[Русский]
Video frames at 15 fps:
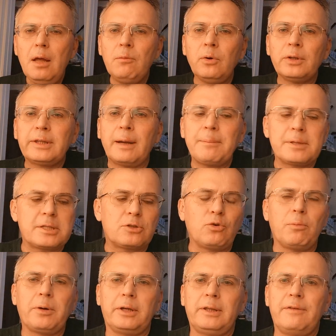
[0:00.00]
вот, там
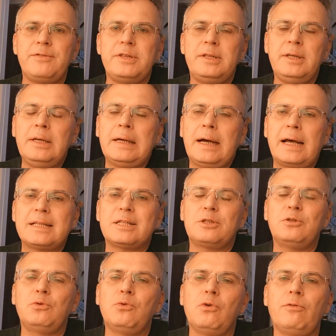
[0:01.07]
собраны все
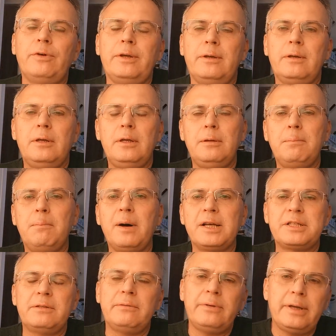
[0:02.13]
основы и
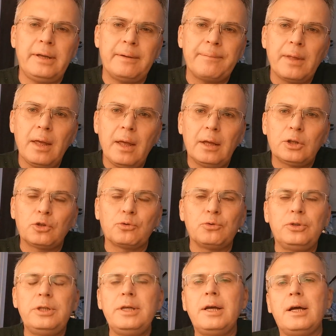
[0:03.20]
базовые
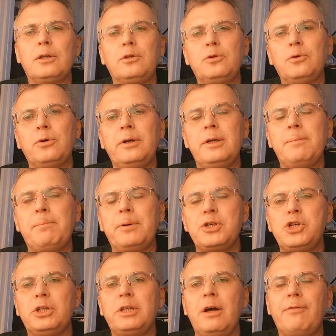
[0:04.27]
труды, которые,
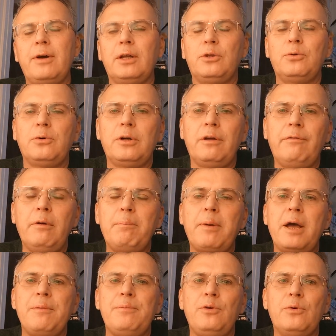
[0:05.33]
прочитав которые, вы
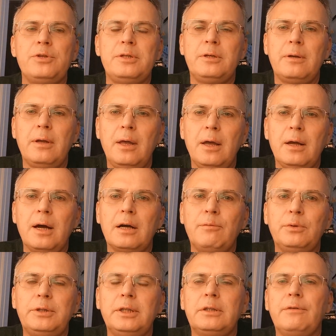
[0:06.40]
поймете, как
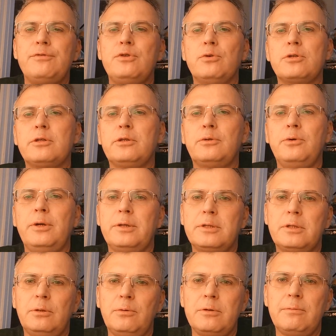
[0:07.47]
вот это все
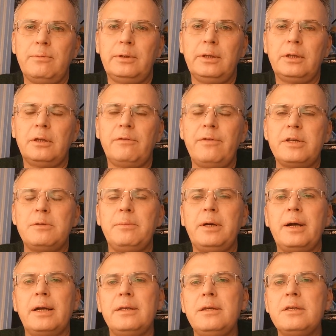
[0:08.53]
строится. То есть вот этот весь
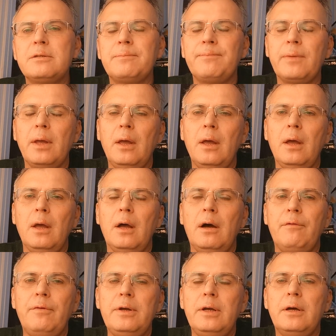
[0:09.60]
механизм,
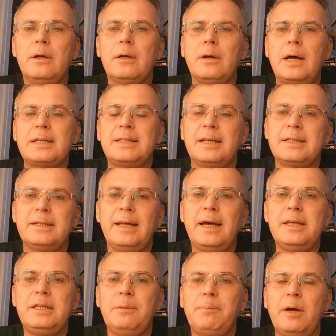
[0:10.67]
вы э,
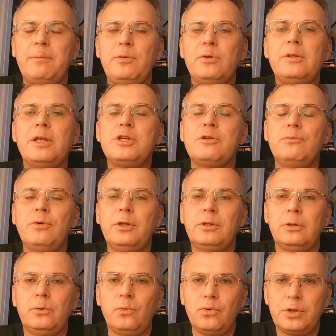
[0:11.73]
осознаете и поймете, для чего
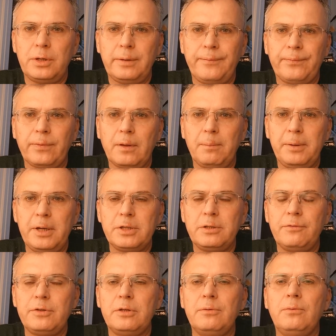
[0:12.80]
это нужно
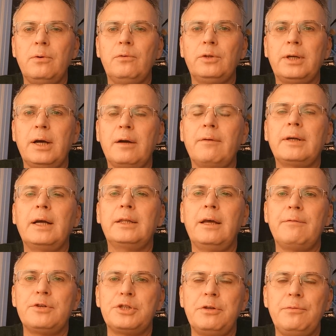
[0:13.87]
прежде всего. Вот как,
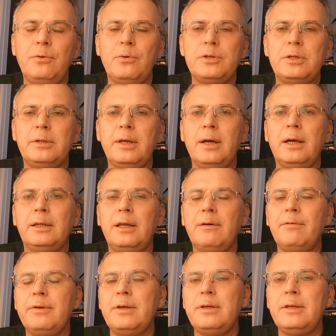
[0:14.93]
когда вы живете, да, когда
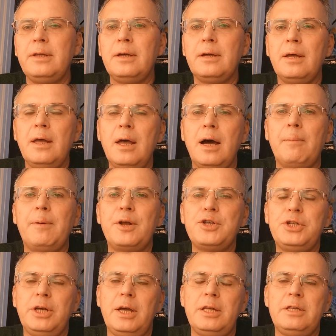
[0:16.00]
вы не
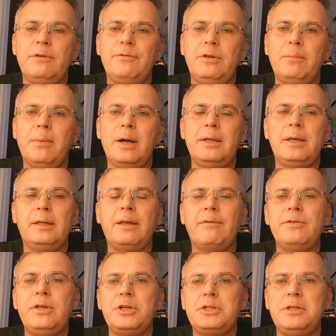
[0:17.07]
обращаете внимание на
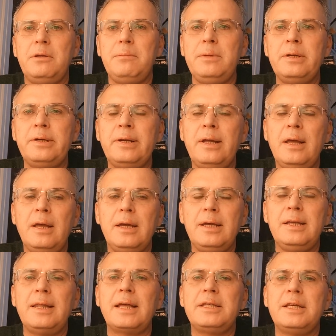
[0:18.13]
внешний мир
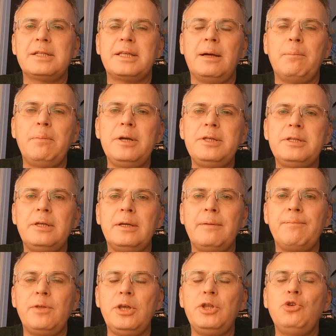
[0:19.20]
и на те
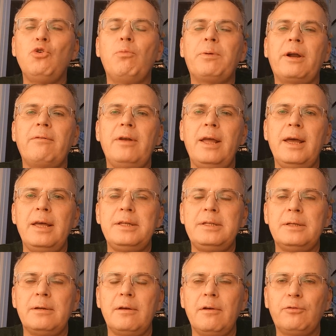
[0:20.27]
события, и не
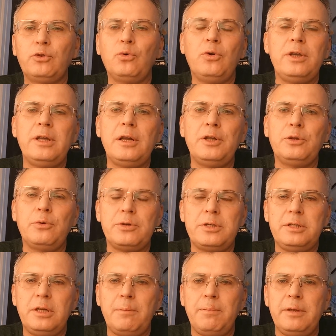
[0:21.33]
управляете в той или иной
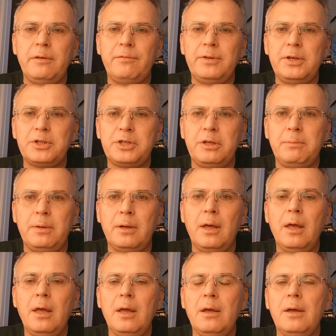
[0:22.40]
степени внешними,
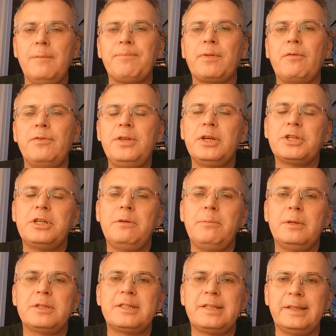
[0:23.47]

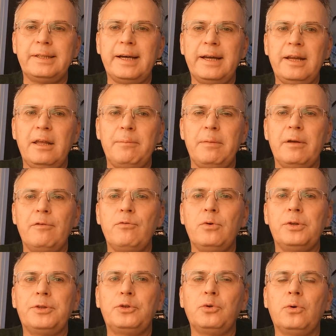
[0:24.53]
внешними сценариями,
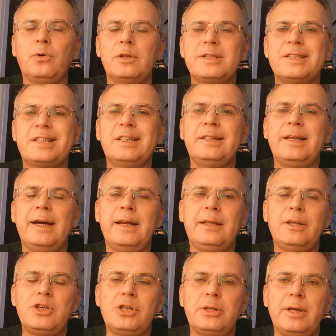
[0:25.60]
вот, то сценарий
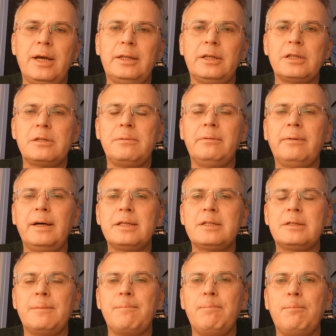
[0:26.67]
начинает
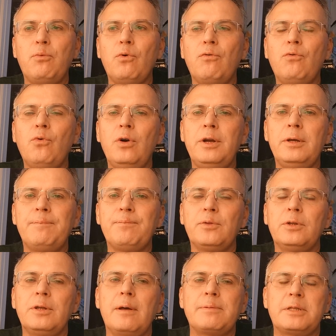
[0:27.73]
развиваться по воле
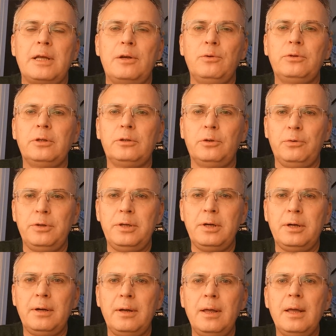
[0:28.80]
абсолютно
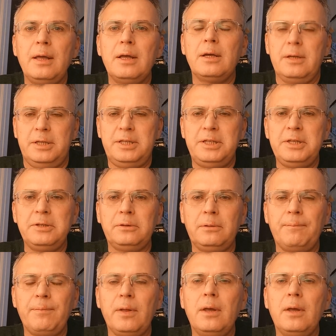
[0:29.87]
других сил.